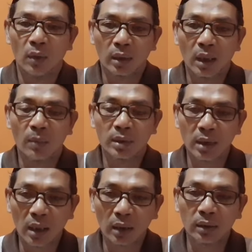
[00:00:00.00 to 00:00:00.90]
Warga
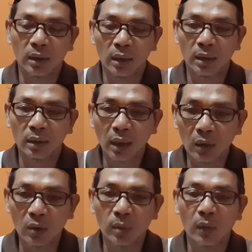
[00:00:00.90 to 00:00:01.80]
masyarakat hendaknya
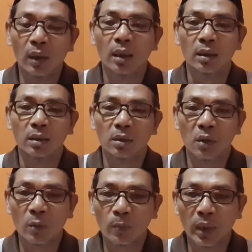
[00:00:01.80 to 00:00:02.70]
tahu bahwa
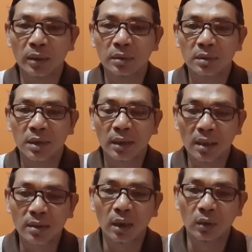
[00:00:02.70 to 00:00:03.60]
korban
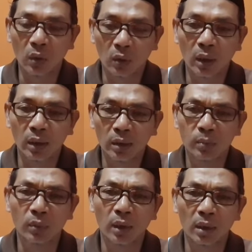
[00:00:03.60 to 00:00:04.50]
jenazah corona
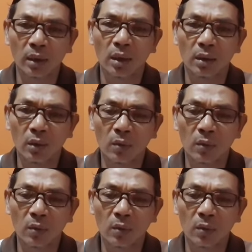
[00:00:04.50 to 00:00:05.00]
ini bukanlah